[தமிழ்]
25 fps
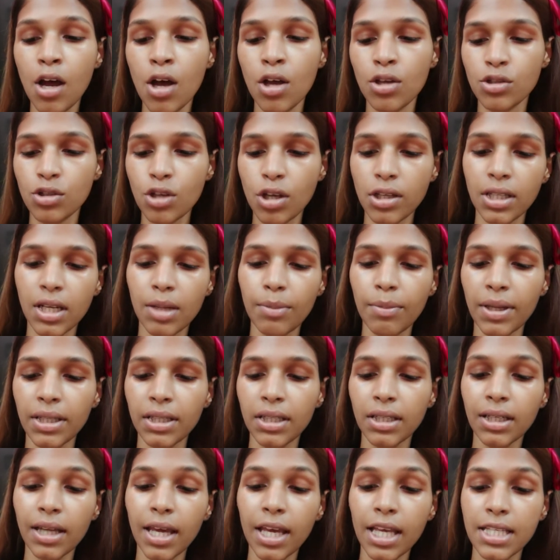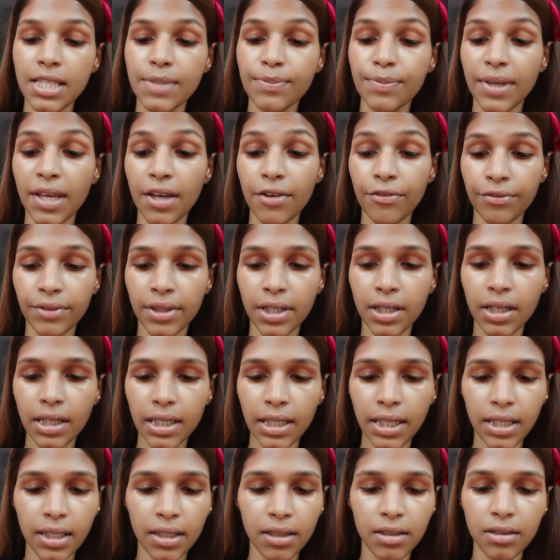ஸோ இதில் பார்த்திங்கன்னா எஸ்பிஎஃப்
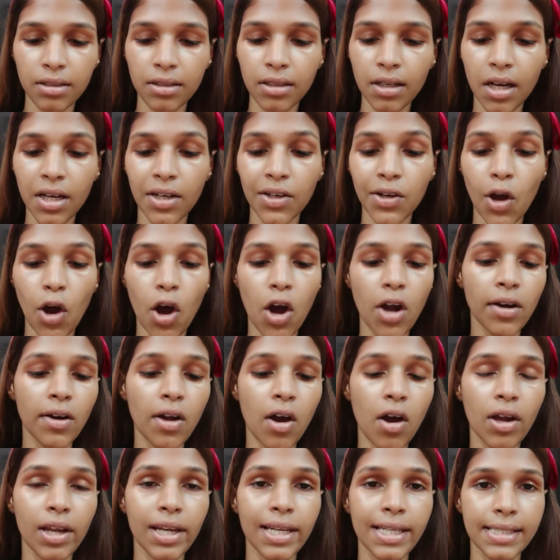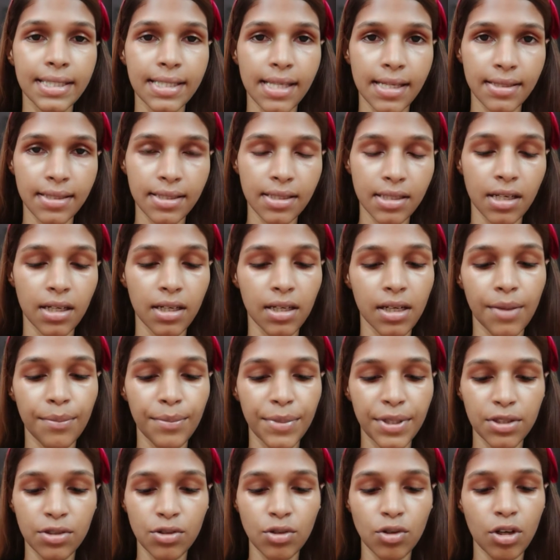தேர்ட்டி இருக்குது அண்ட் நான் ஆயிலி சன்ஸ்க்ரீன்
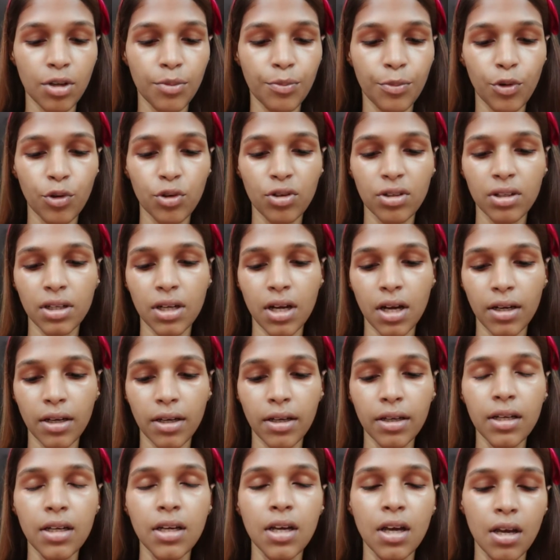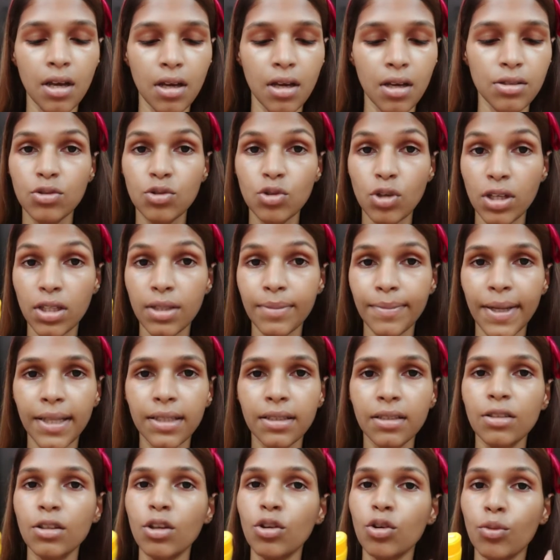அப்படின்னு சொல்லி போட்டிருக்காங்க ஸோ இது
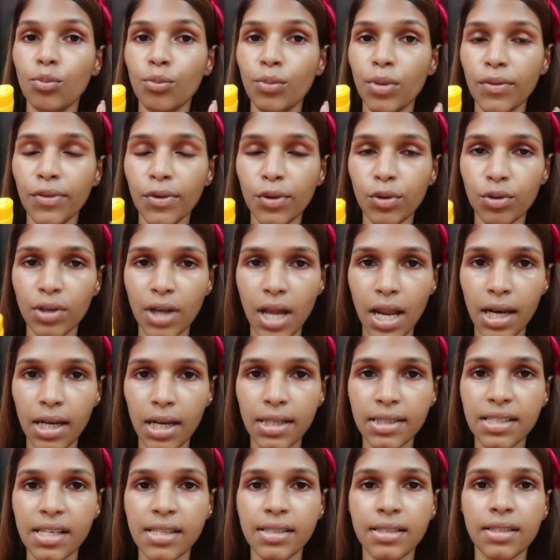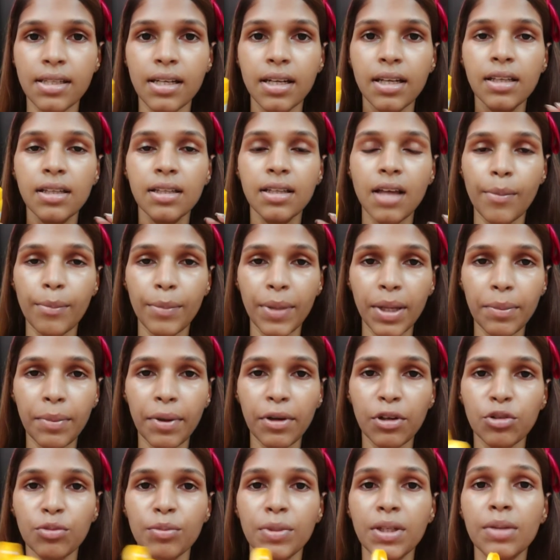பார்த்திங்கன்னா ரொம்பவே ஒரு நல்ல சன்ஸ்க்ரீன் இது அப்ளை
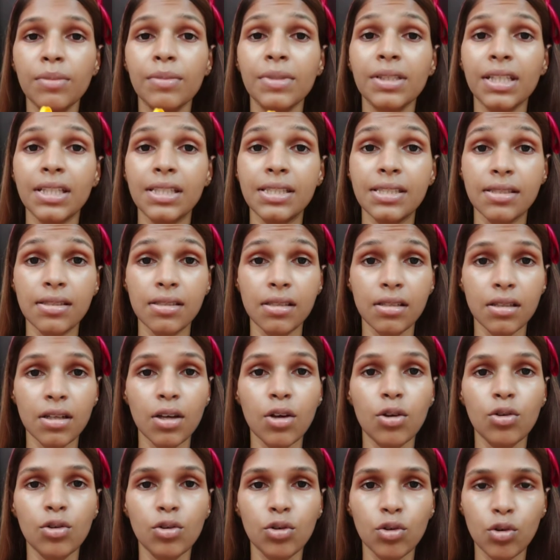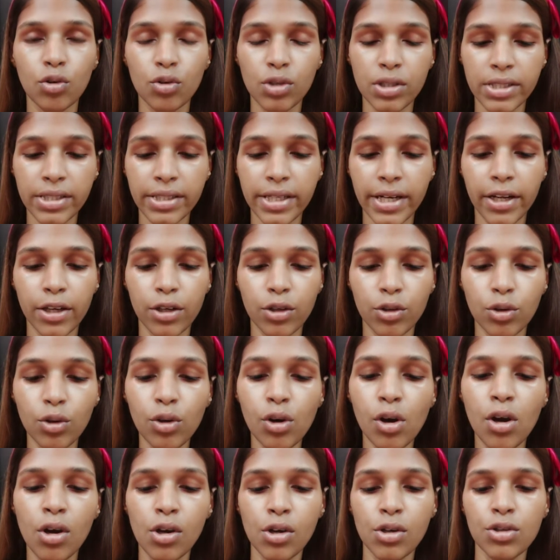பண்ணும்போது நமக்கு இன்ஸ்டண்ட்டாக ஒரு க்ளோனஸ் கிடைக்கும்
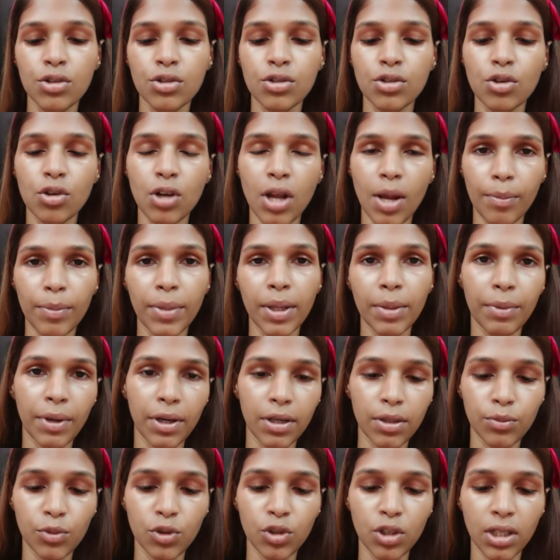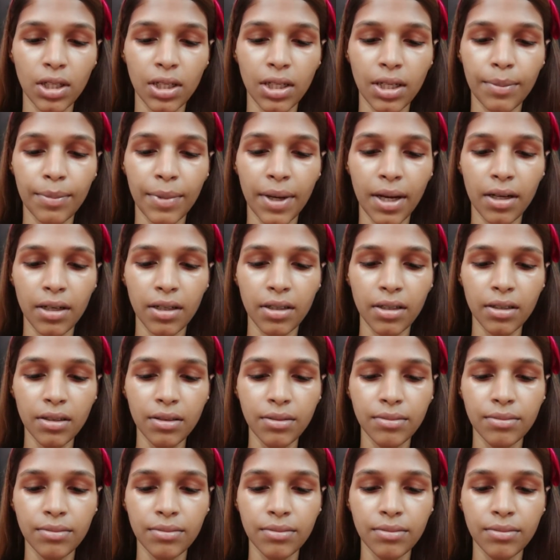ஸோ நான் அப்ளை பண்ணும்போது நீங்களே பாருங்கள்